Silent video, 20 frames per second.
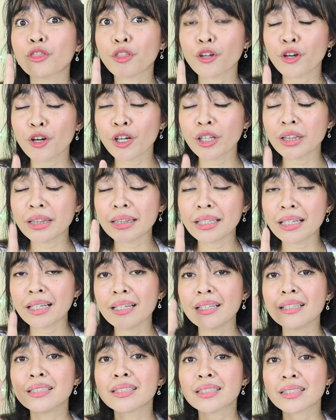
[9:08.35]

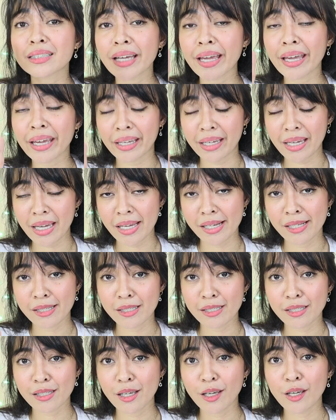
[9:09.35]
30
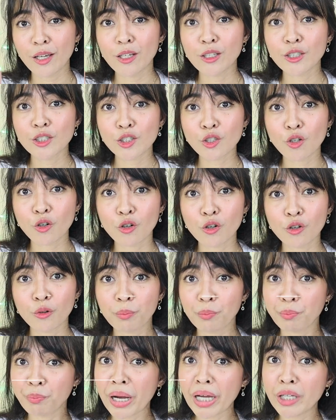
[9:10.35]
seconds. So,
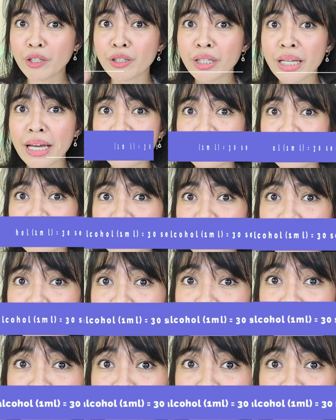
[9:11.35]
paano natin